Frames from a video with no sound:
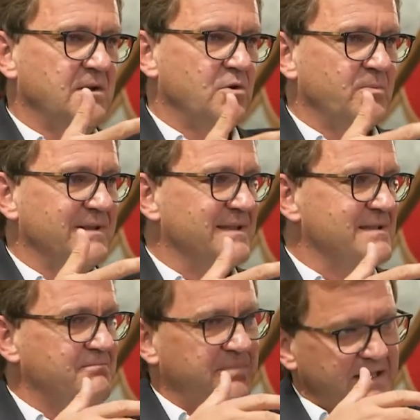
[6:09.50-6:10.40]
über
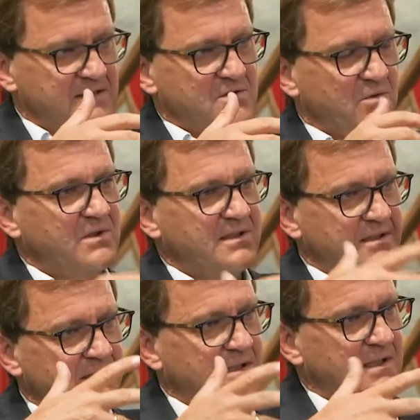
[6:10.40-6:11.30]
diesen Blick zurück in
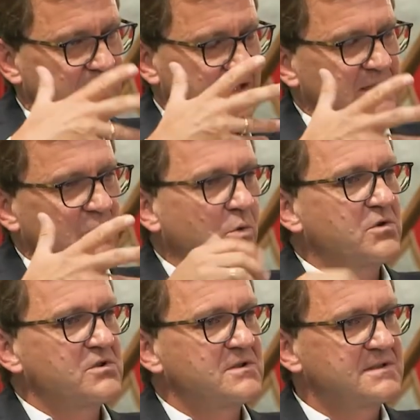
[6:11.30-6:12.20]

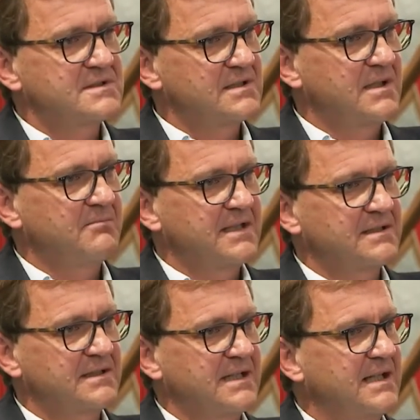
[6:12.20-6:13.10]
archäologisches äh,
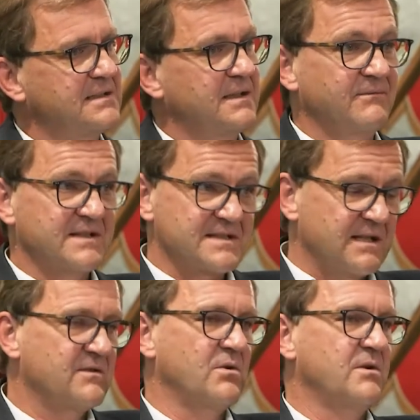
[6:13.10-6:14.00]
Material dann was
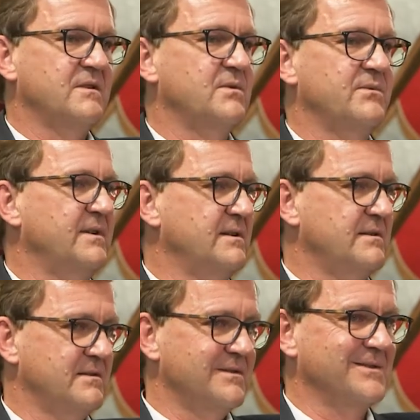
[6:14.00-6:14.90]
ganz Neues zu finden,
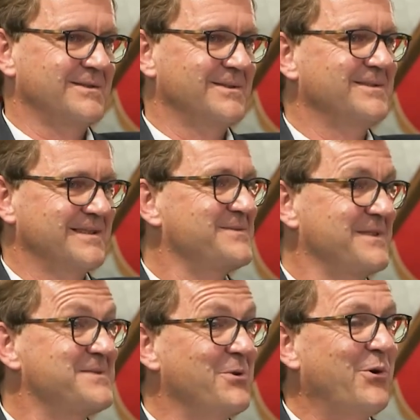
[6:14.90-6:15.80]
das ist das,
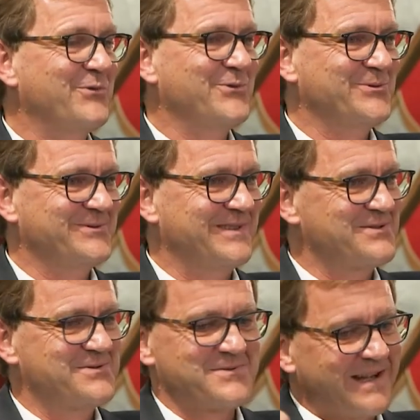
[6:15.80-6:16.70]
was wir hoffen und
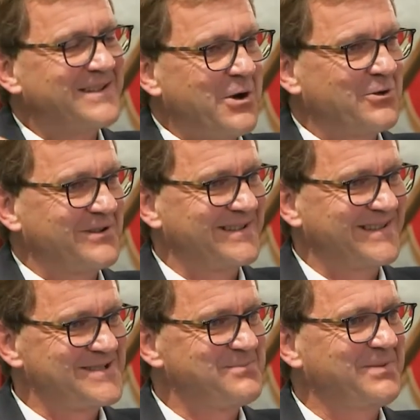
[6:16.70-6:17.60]
was uns weiter auch
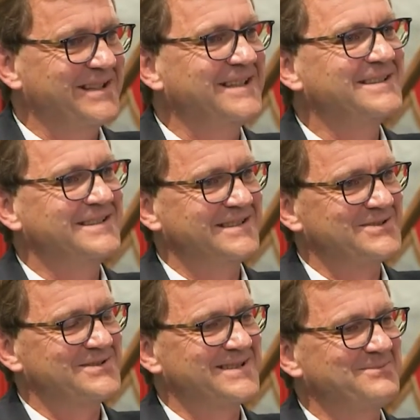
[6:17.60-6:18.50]
inspiriert, hier
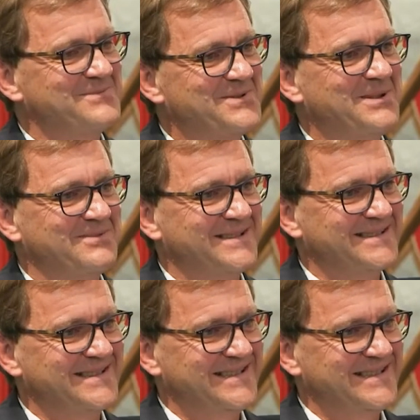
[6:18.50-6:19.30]
zusammenzuarbeiten.